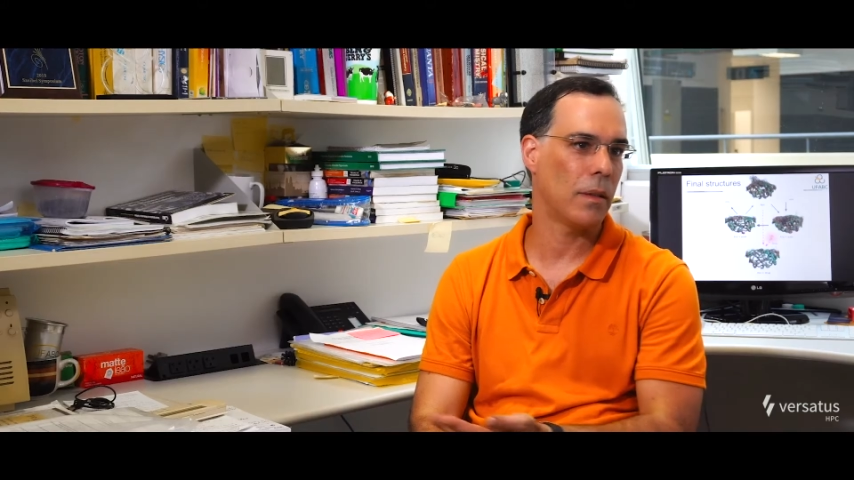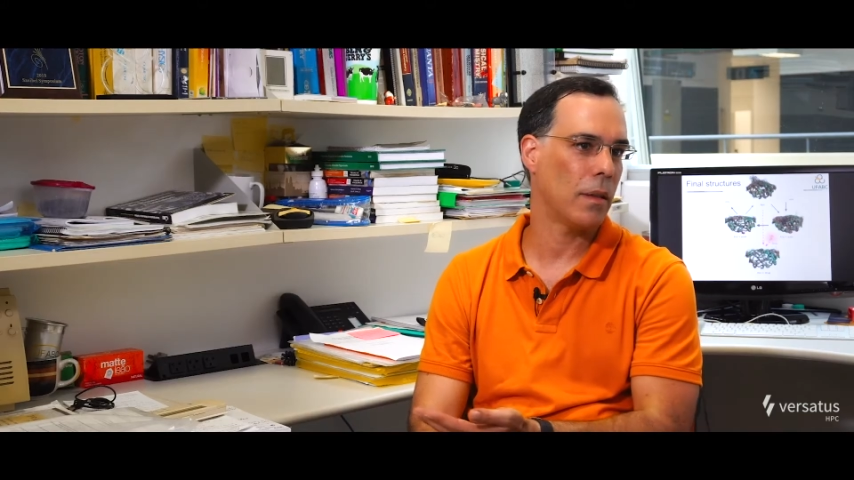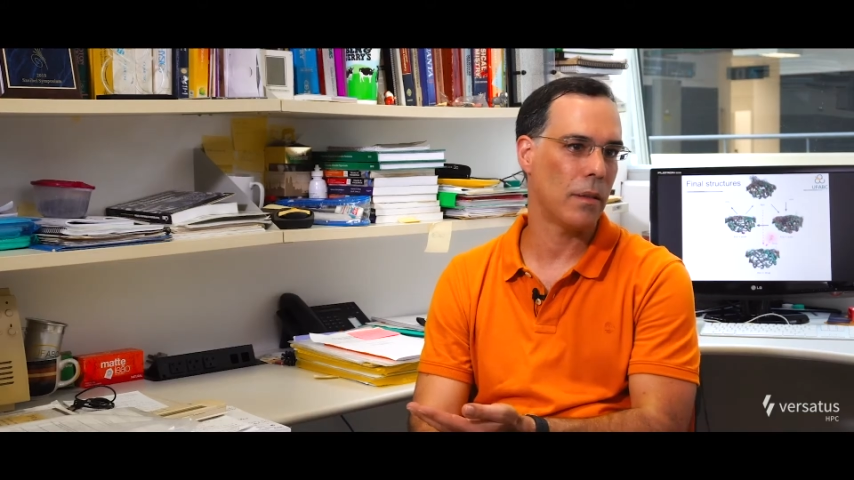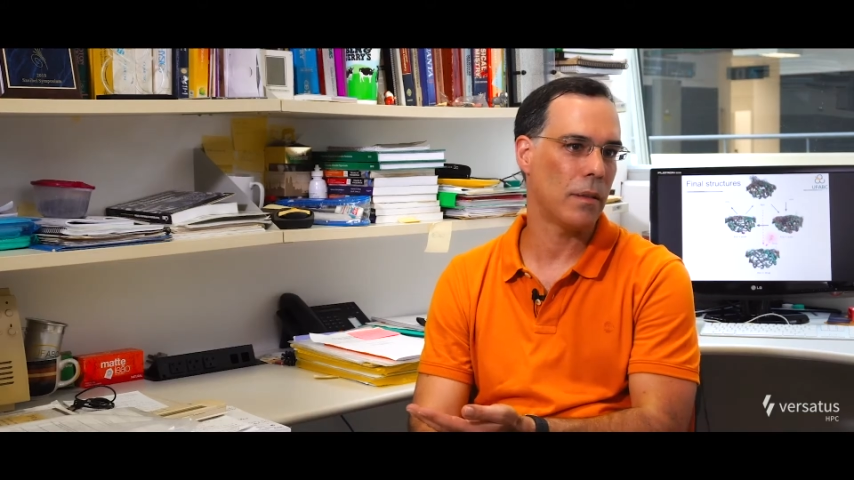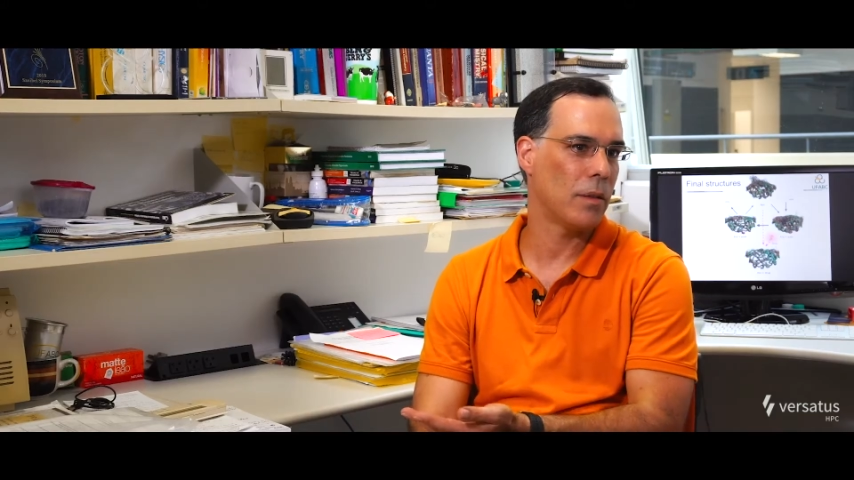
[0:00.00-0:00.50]

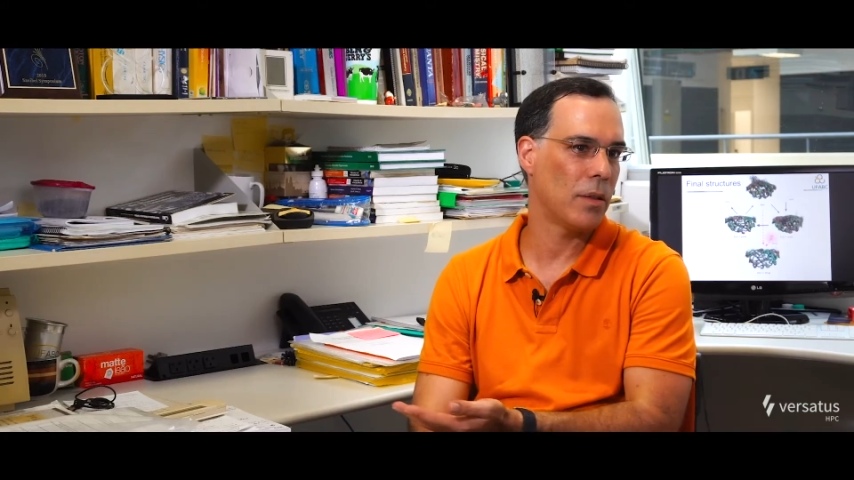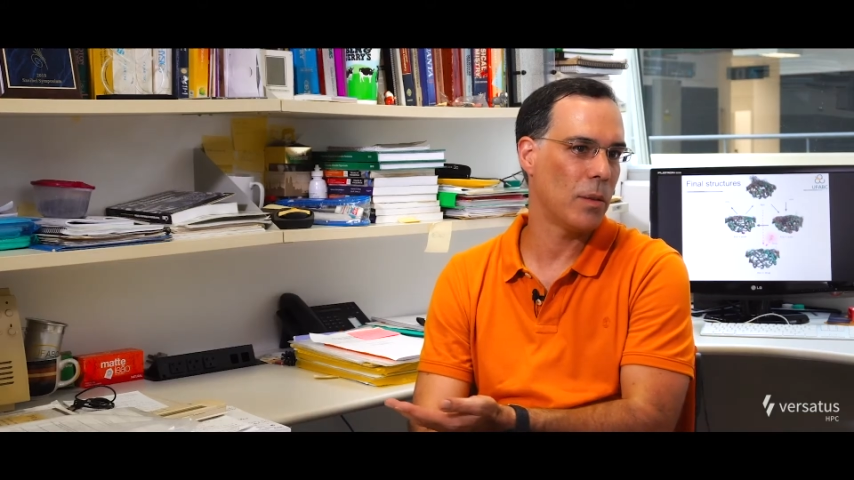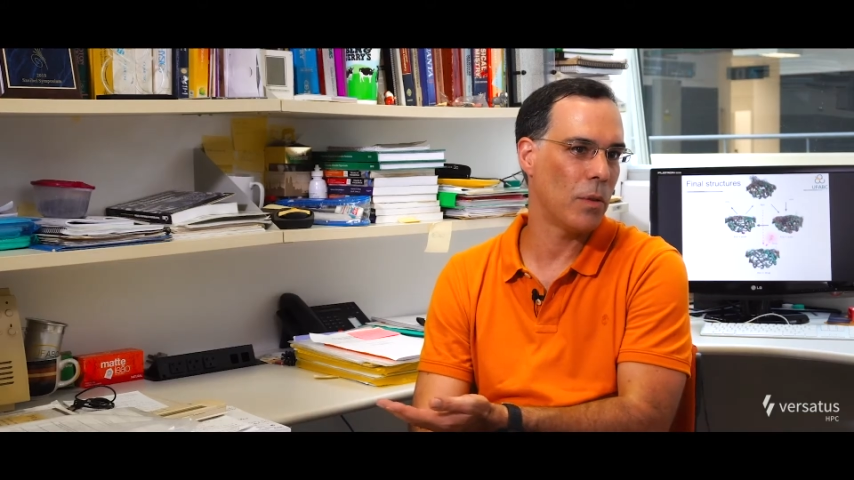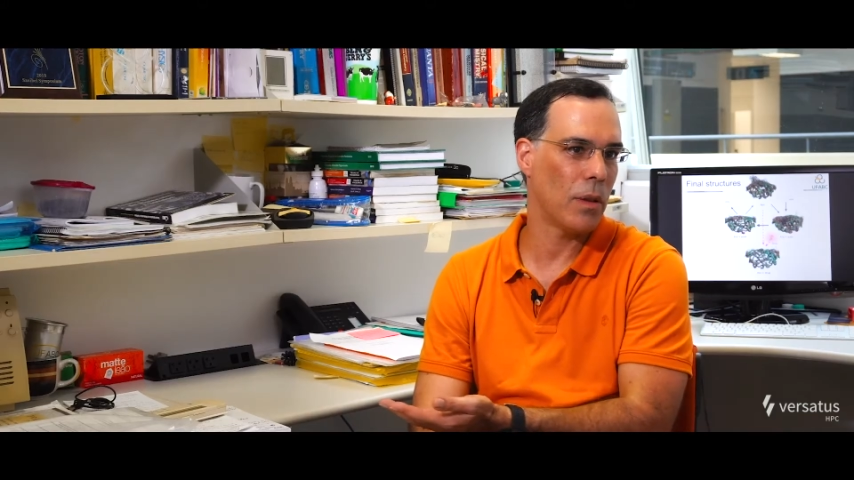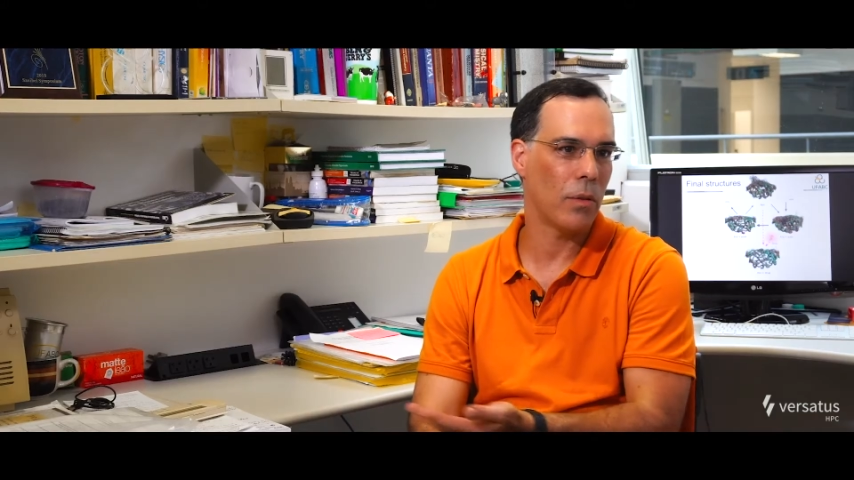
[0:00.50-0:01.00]
até
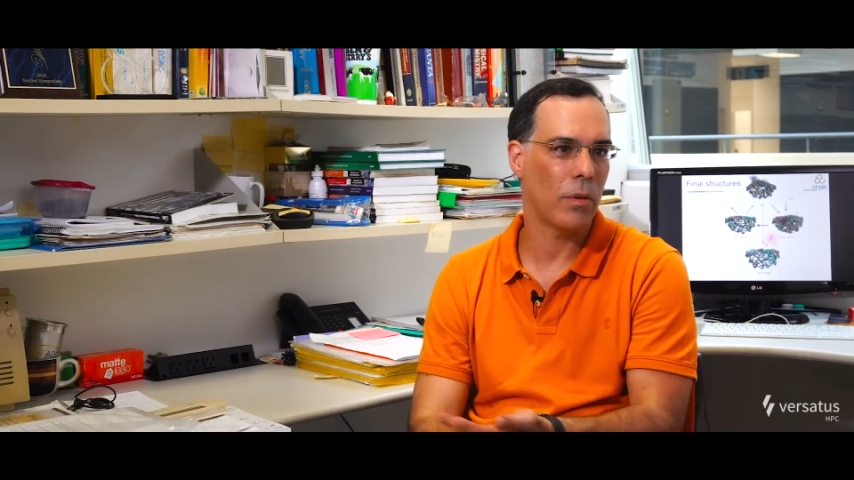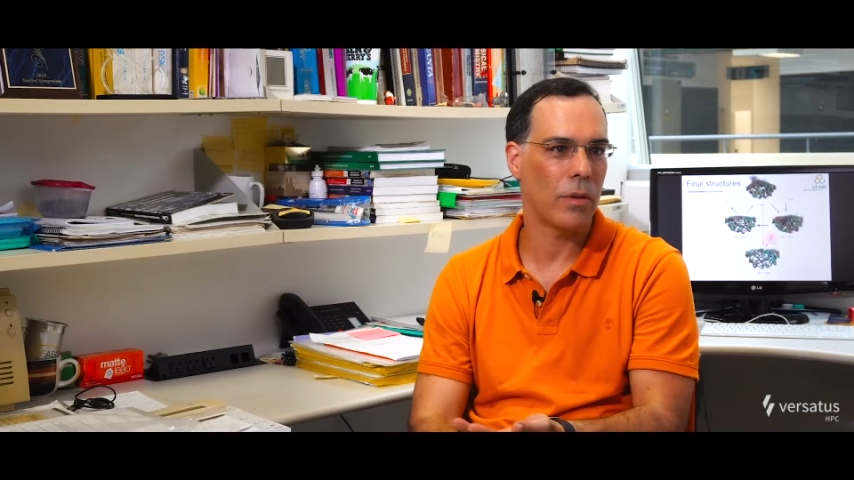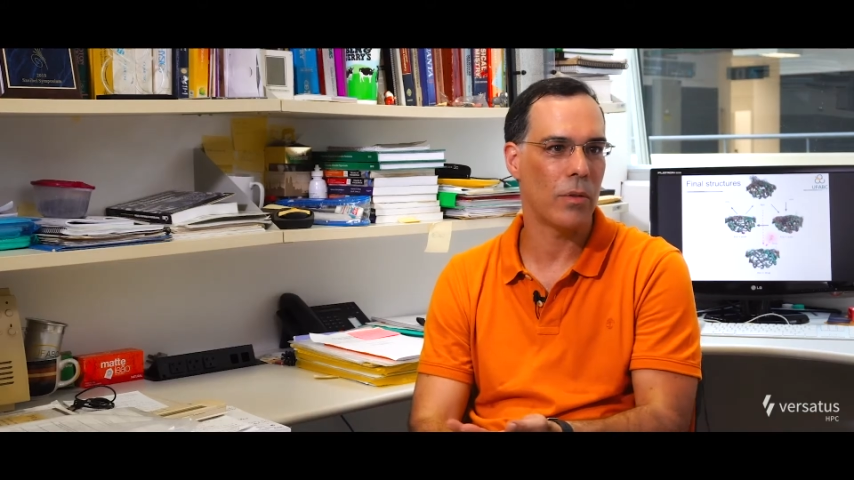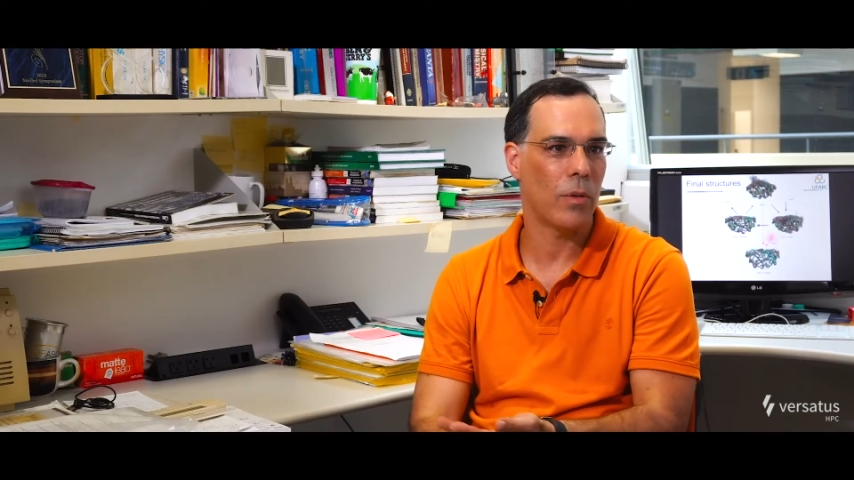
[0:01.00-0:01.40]
simuladores